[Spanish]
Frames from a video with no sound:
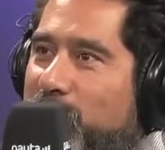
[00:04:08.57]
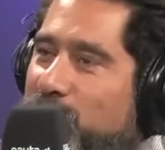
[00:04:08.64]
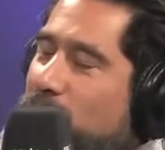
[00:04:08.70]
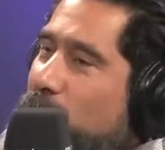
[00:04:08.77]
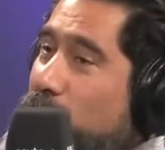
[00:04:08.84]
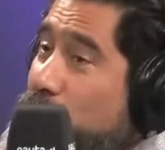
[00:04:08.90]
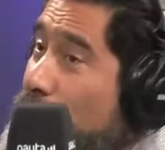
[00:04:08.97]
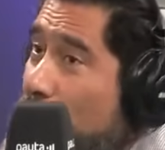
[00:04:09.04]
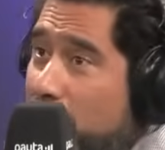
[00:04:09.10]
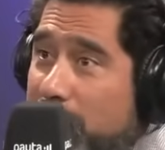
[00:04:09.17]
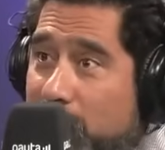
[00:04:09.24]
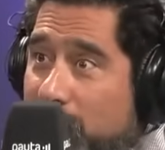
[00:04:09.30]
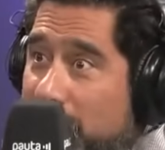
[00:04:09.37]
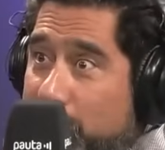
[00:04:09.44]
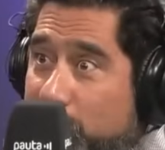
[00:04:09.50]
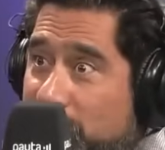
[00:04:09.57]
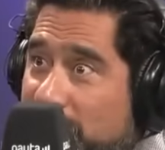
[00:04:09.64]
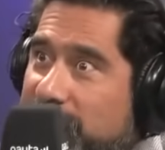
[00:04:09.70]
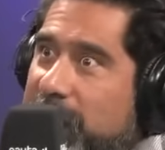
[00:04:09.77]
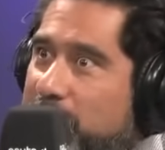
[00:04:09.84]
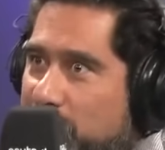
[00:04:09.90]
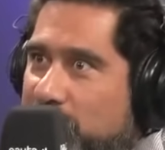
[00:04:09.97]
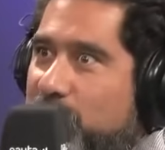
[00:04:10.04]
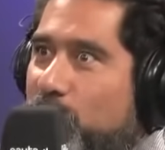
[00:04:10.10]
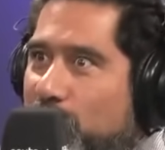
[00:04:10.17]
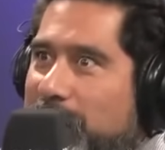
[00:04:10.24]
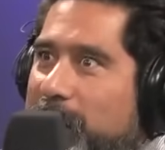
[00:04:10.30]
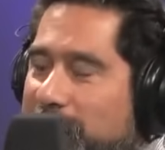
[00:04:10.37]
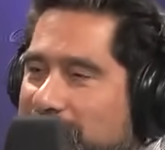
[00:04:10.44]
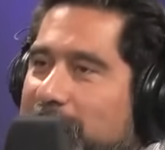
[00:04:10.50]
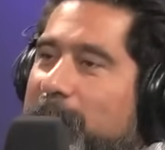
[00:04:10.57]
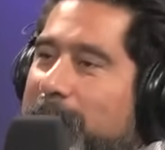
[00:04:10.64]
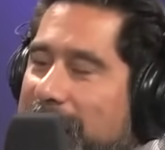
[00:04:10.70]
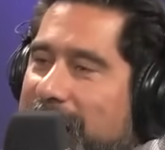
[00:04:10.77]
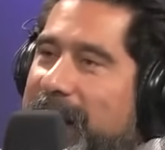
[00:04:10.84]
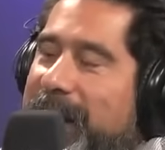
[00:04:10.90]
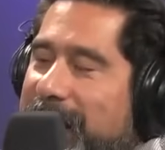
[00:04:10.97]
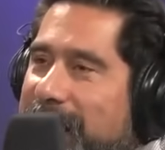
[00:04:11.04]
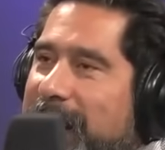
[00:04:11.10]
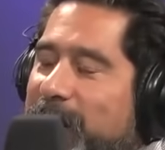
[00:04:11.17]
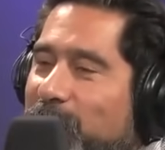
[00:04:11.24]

somos todos medios nepotistas, por eso justamente además hay que,